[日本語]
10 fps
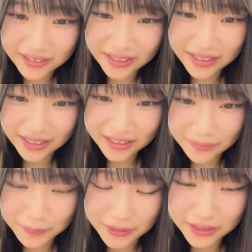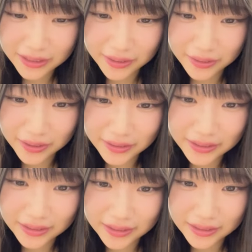それなミスってるよね
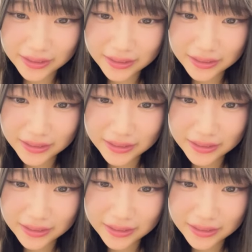普通に